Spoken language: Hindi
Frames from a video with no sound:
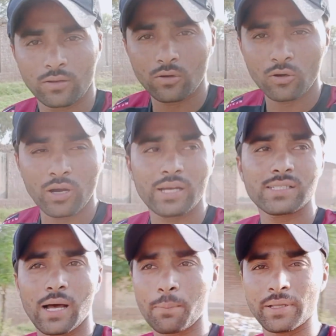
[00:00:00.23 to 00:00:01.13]
लो गाइज
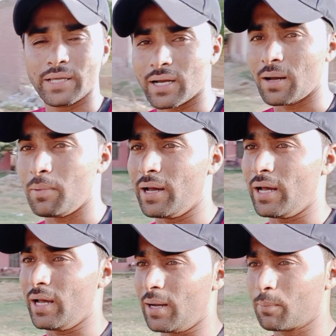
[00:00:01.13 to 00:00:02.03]
आपने देखा मैं
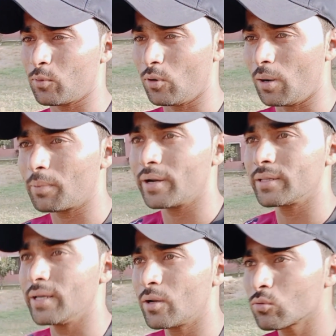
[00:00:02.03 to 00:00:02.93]
आपको अपडेट
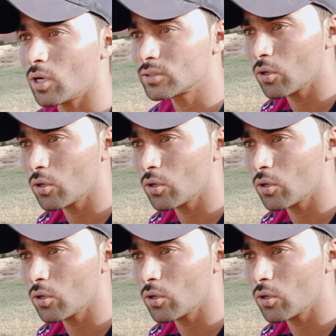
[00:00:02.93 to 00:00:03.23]
दे रहा हूँ साथ